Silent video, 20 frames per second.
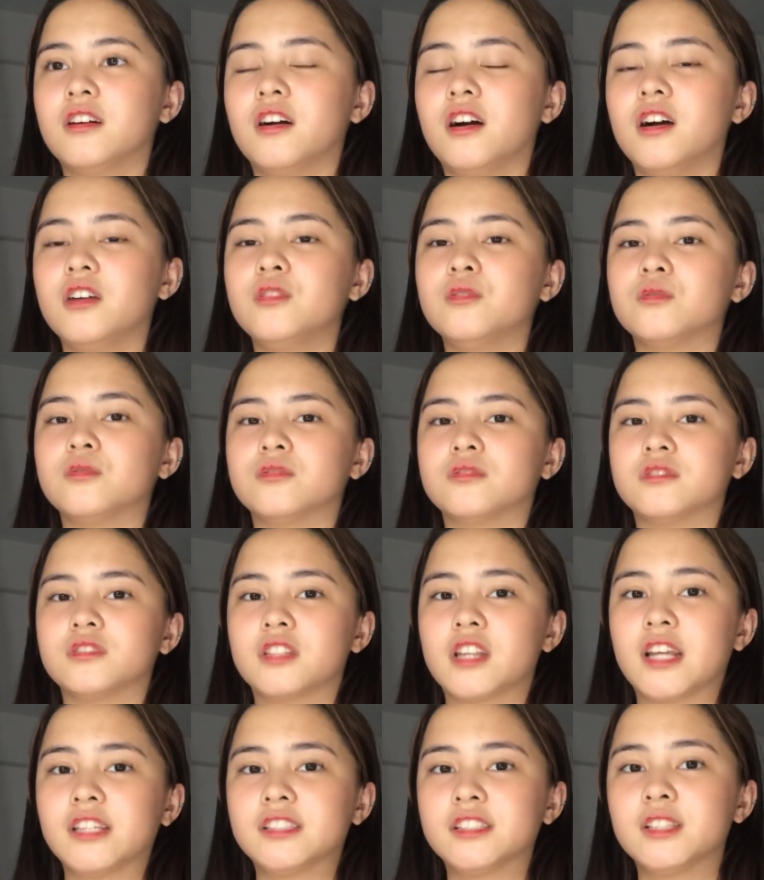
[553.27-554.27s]
ayun,
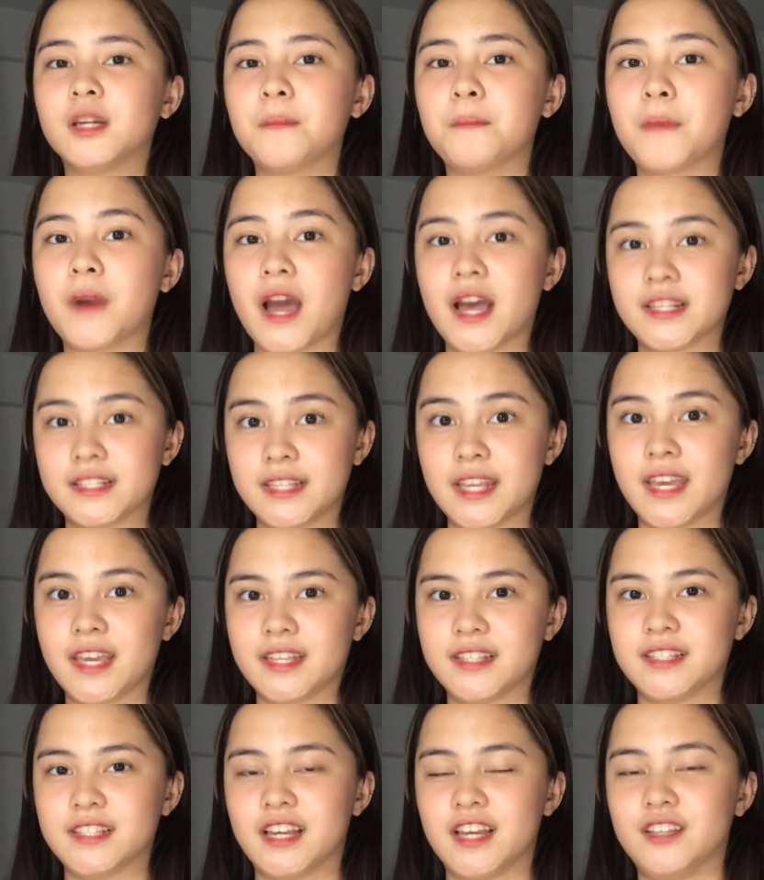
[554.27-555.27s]
trust the
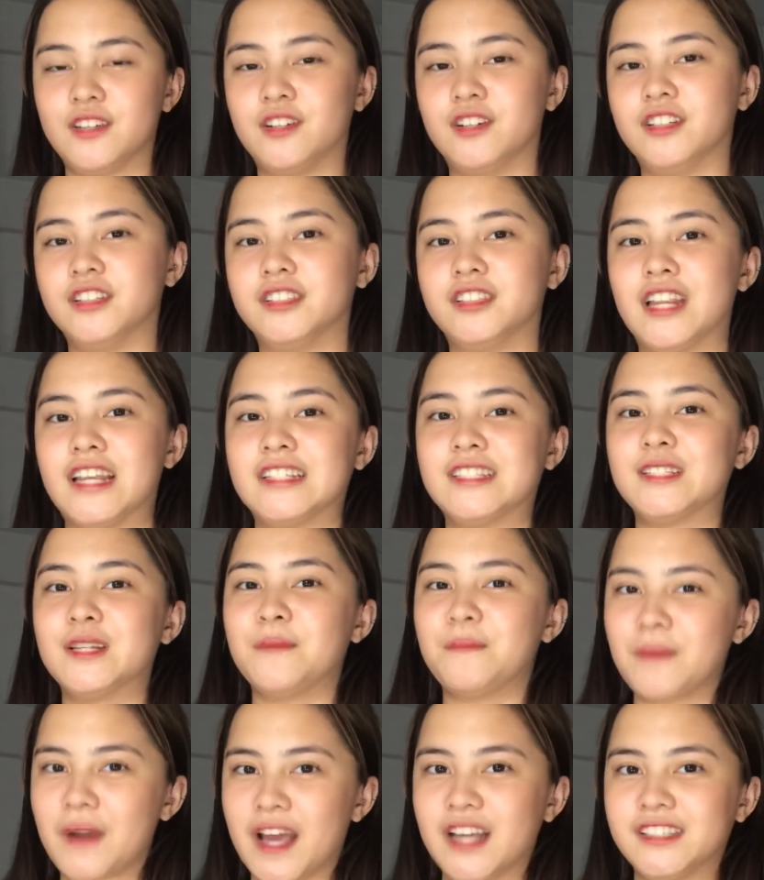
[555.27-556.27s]
process. Ayun, trust
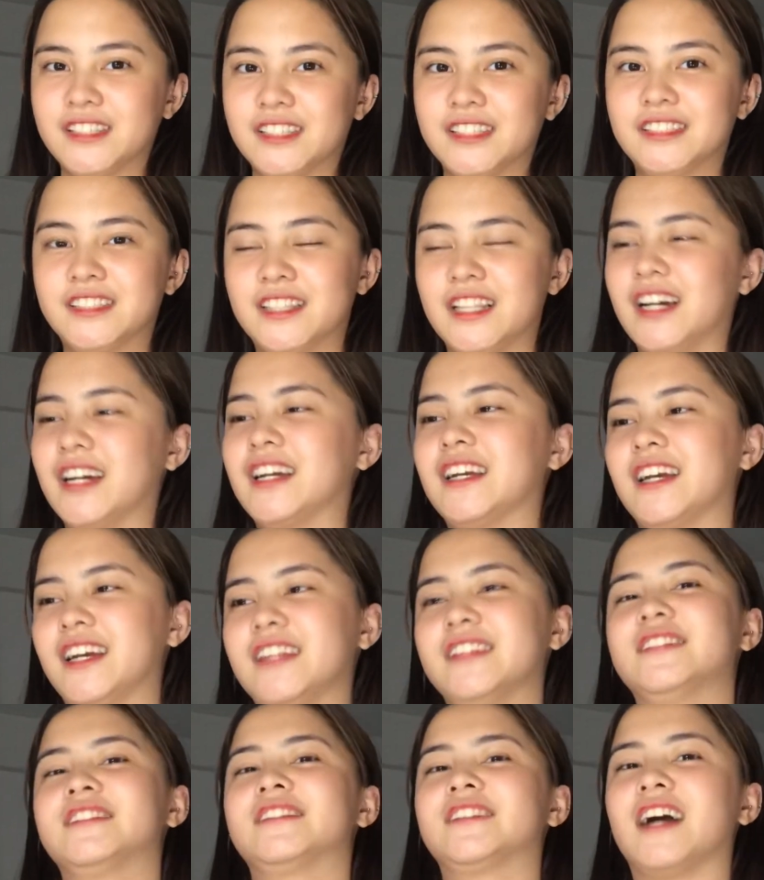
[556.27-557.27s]
the process lang
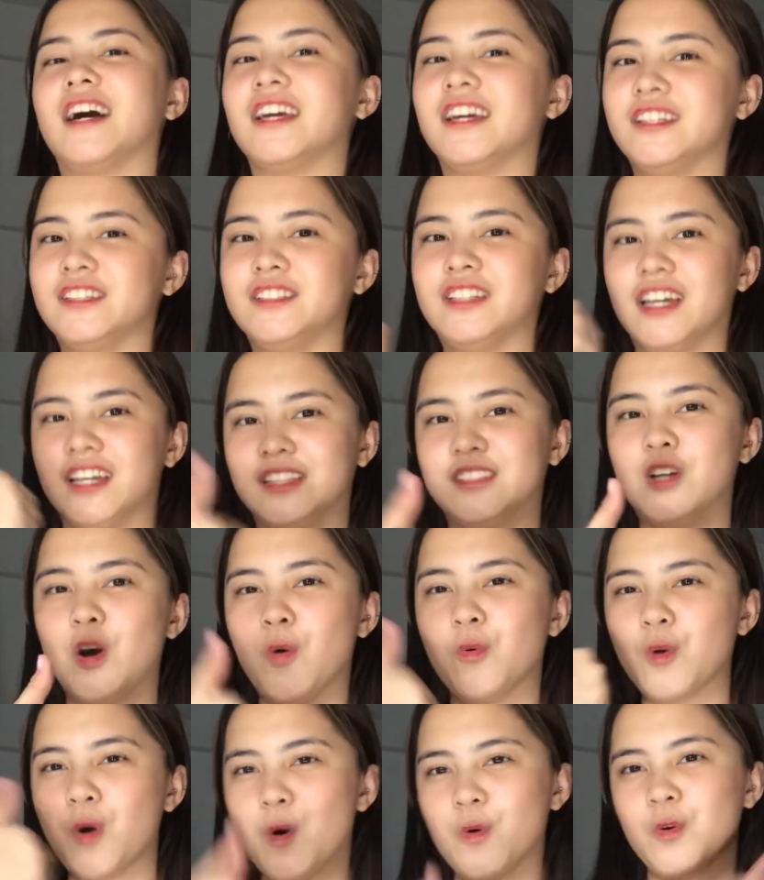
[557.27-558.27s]
guys. Kaya niyan.
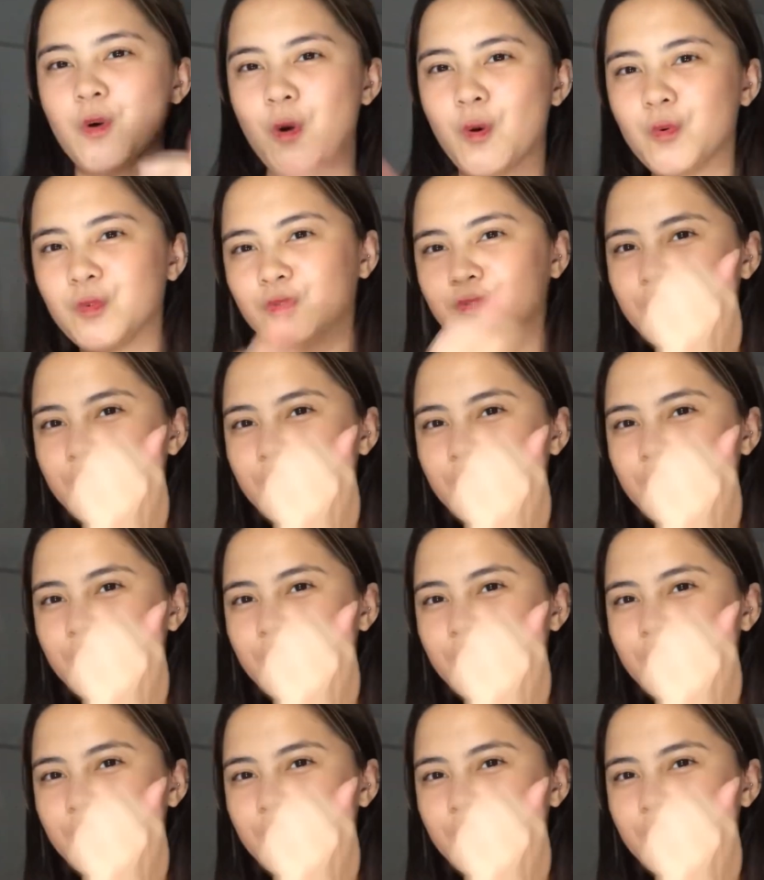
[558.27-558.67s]
Go, go, go.